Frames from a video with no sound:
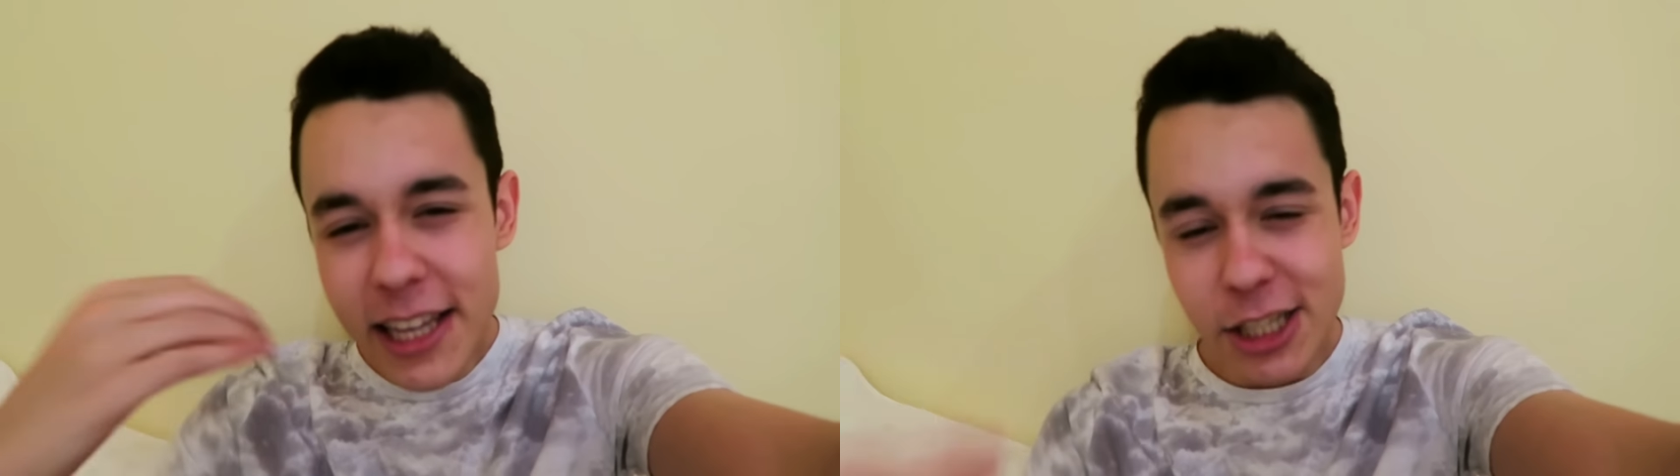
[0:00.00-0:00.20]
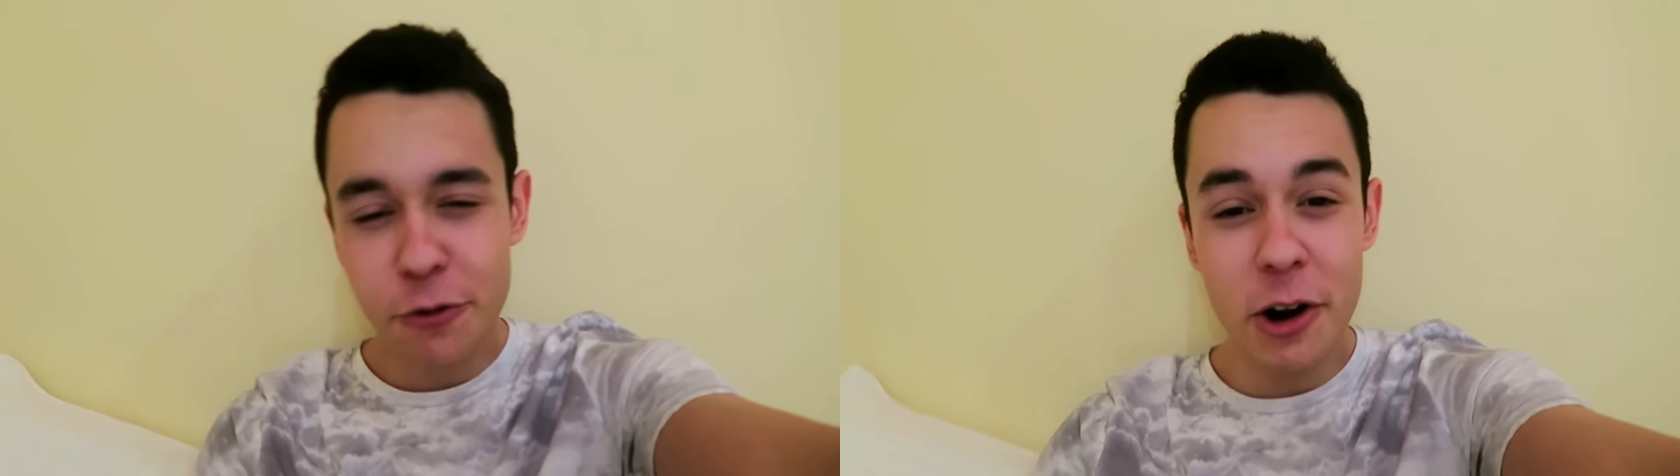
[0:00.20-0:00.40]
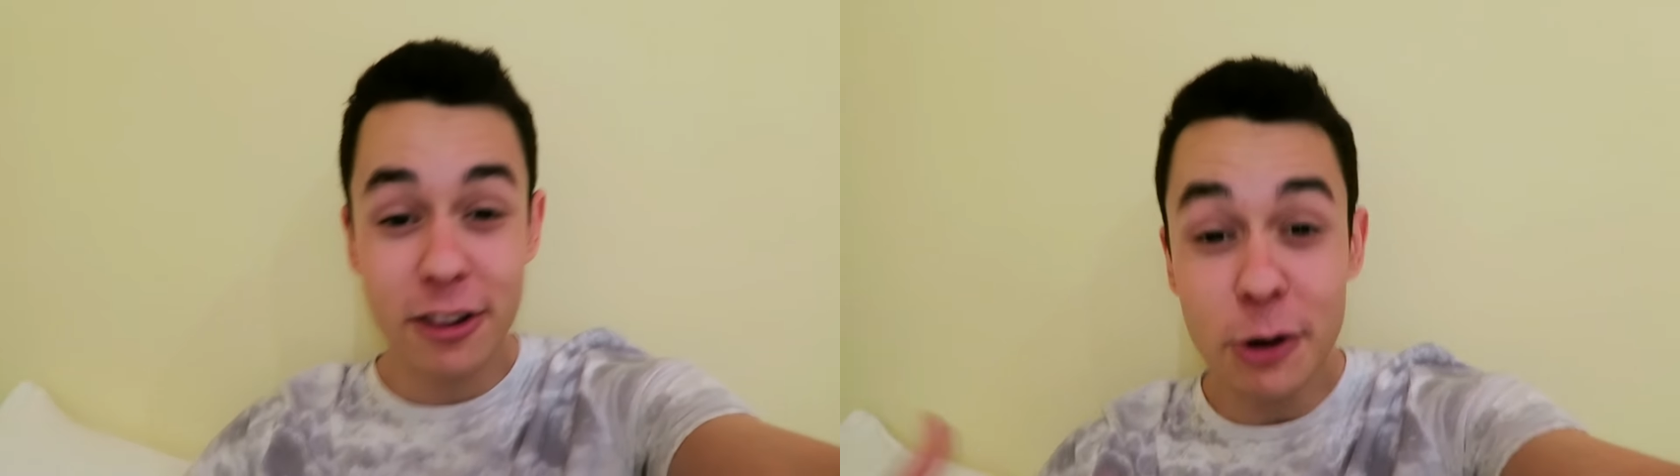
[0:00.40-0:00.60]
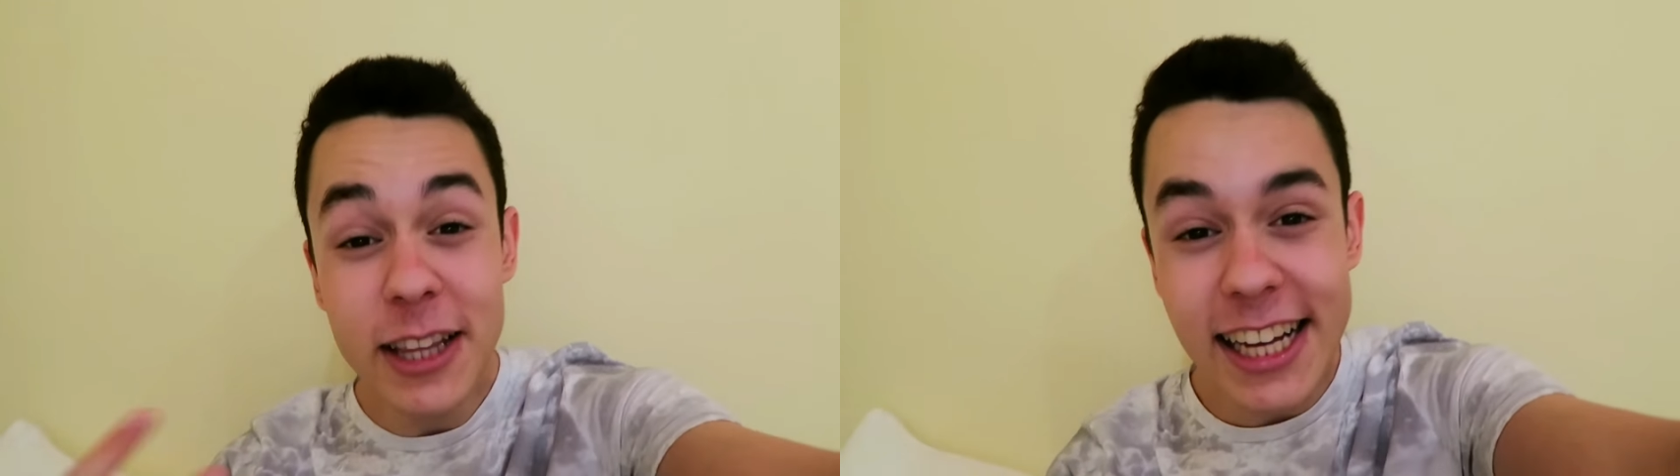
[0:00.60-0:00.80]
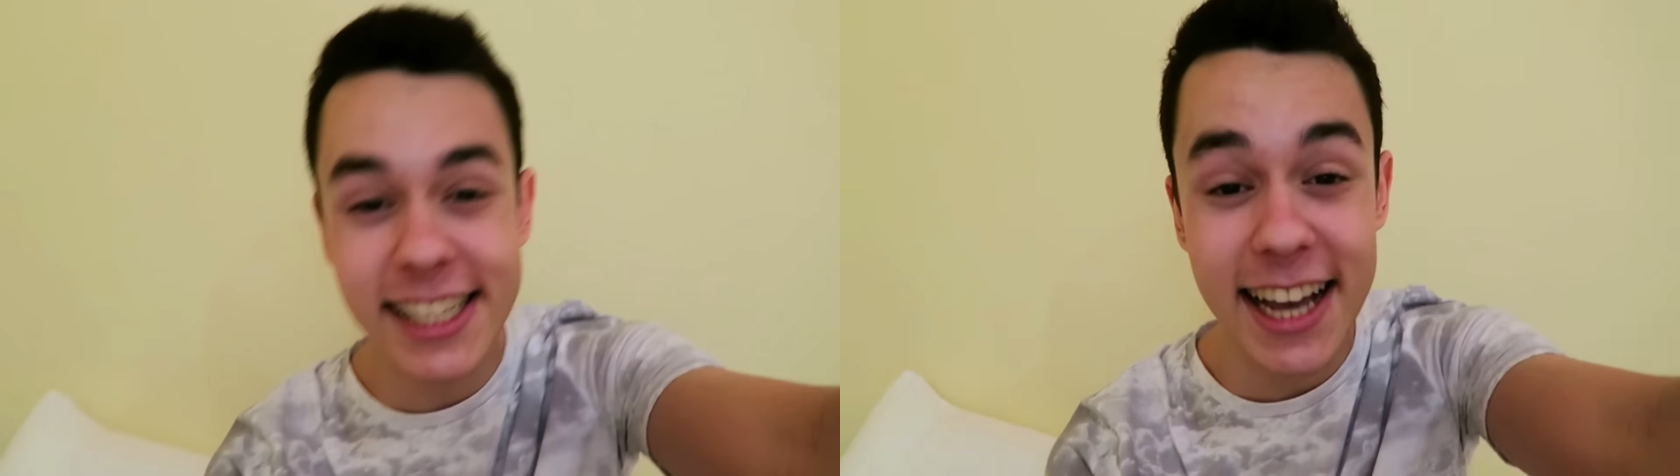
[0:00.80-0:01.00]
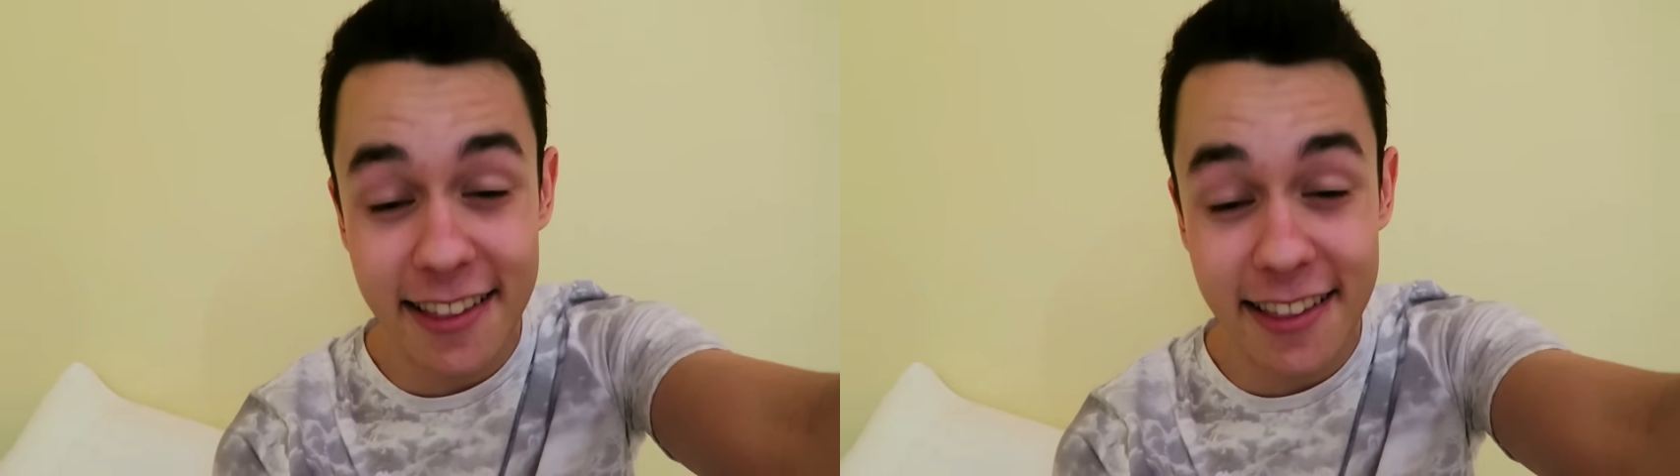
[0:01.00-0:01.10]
un esfuerzo, unas